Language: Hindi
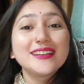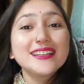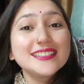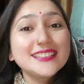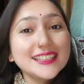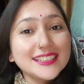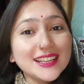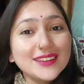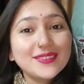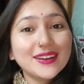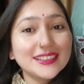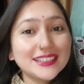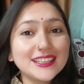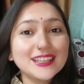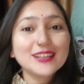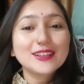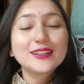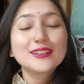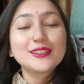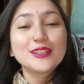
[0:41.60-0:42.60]
फ्रेंड ज़्यादा बातें
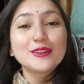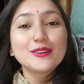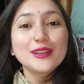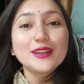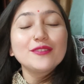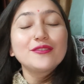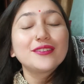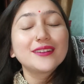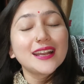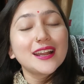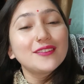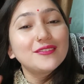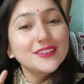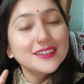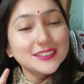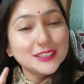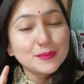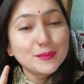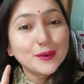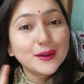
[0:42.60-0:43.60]
ना करते हुए ना
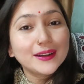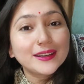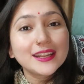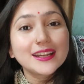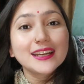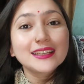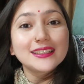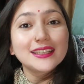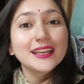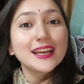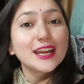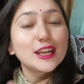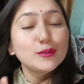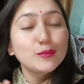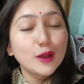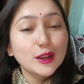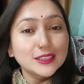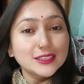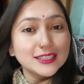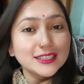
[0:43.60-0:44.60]
फटाफट से प्रोडक्ट की करते हैं
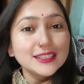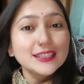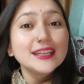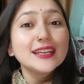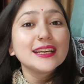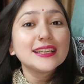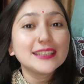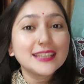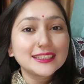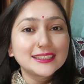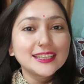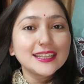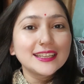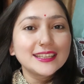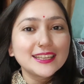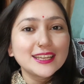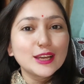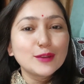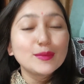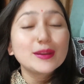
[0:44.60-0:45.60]
अनबॉक्सिंग देखते
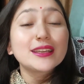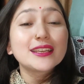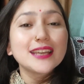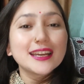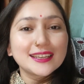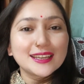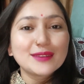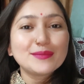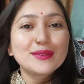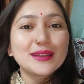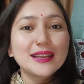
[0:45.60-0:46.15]
हैं कि हमें क्या क्या